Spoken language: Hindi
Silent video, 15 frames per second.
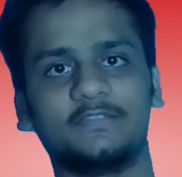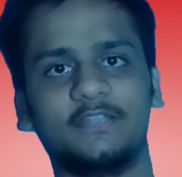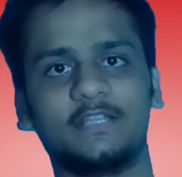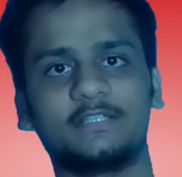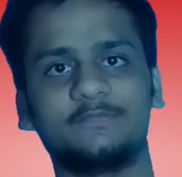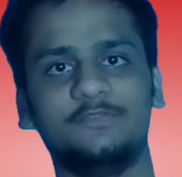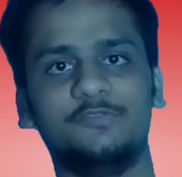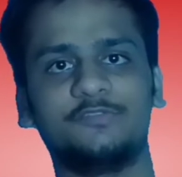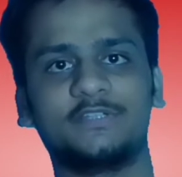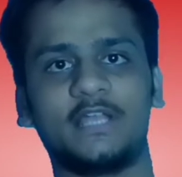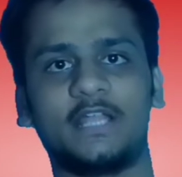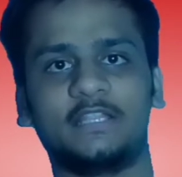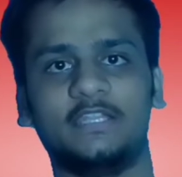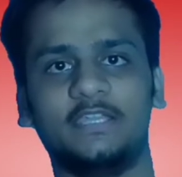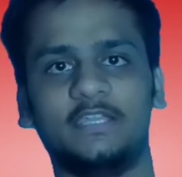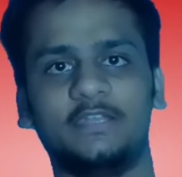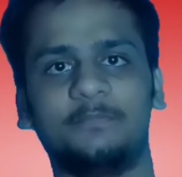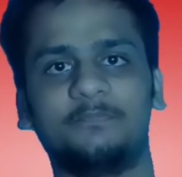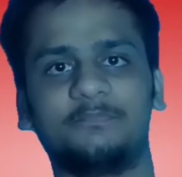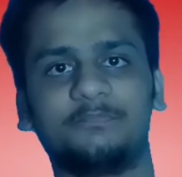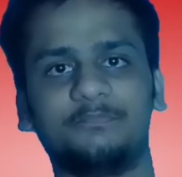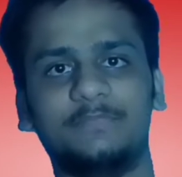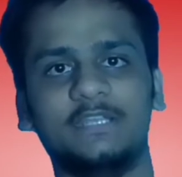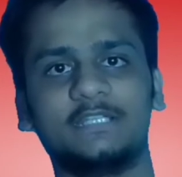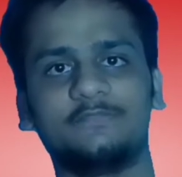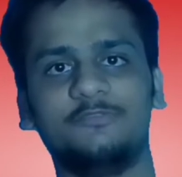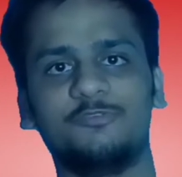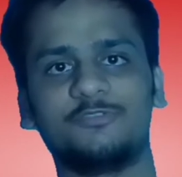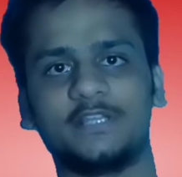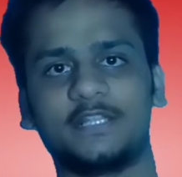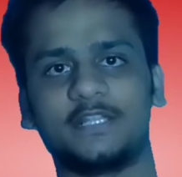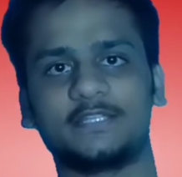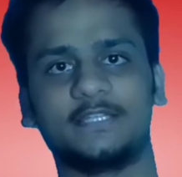दस व्यूज़ आते हैं बीस व्यूज़ आते